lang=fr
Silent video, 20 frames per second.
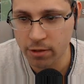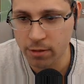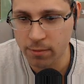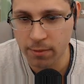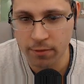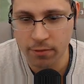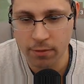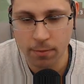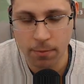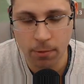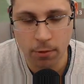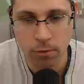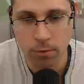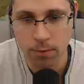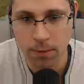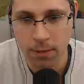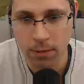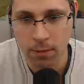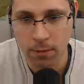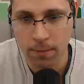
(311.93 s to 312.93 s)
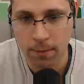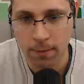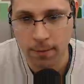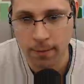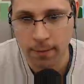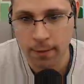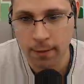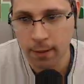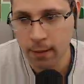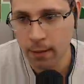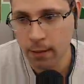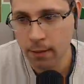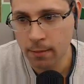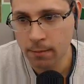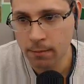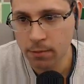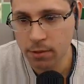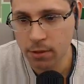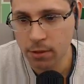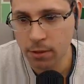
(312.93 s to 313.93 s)
J'ai bien fait de prendre le pick-up.
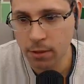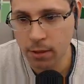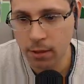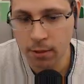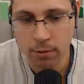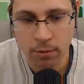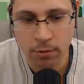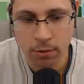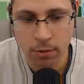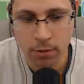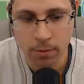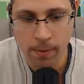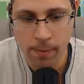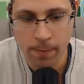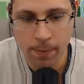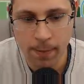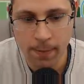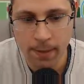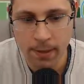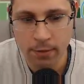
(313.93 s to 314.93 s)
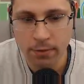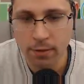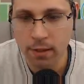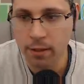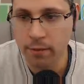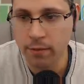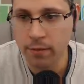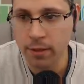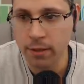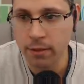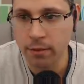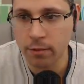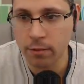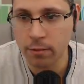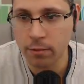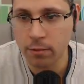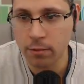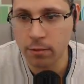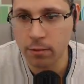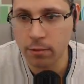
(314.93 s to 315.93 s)
Parce qu'il y a quand même pas mal de travail.
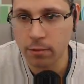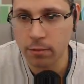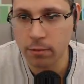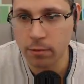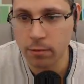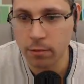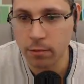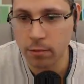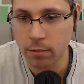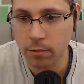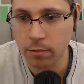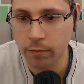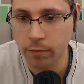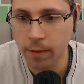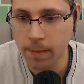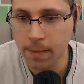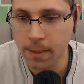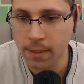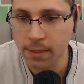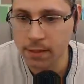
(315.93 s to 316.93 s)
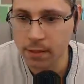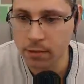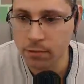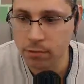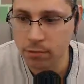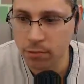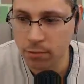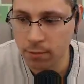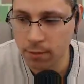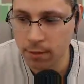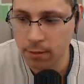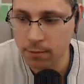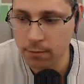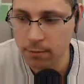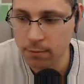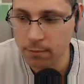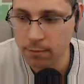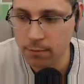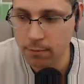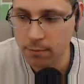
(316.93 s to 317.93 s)
On va partir tout droit.
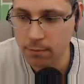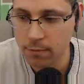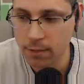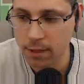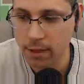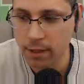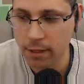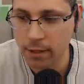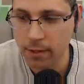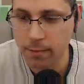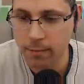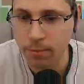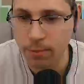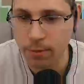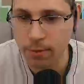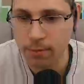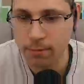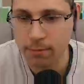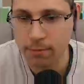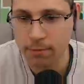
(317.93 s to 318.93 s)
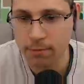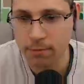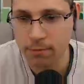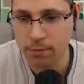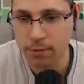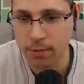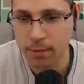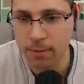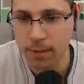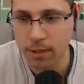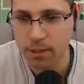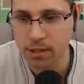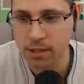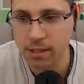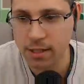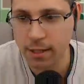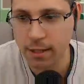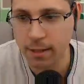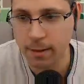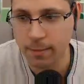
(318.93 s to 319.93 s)
Et galère un peu là. Démarrage et
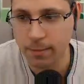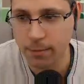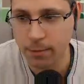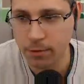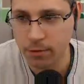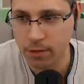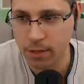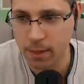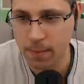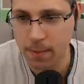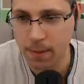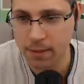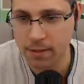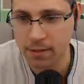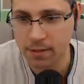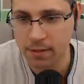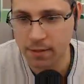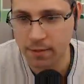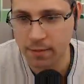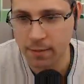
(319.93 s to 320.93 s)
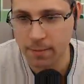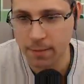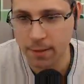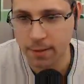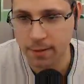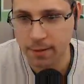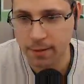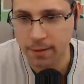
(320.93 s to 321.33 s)
galère un peu quand il est parti, ça va, mais.